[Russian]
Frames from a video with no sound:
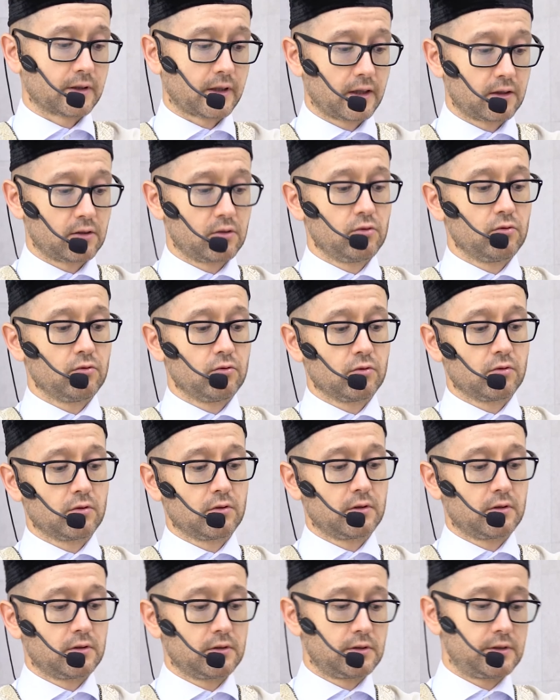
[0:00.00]

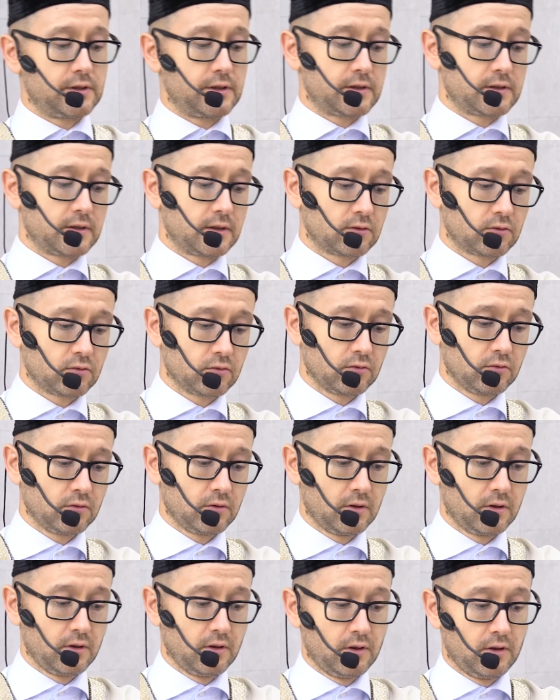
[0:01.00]
толкотню,
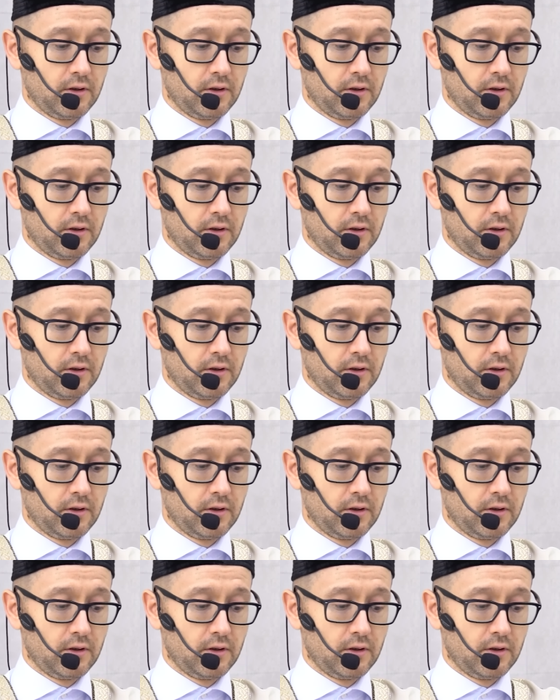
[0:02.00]
тесноту,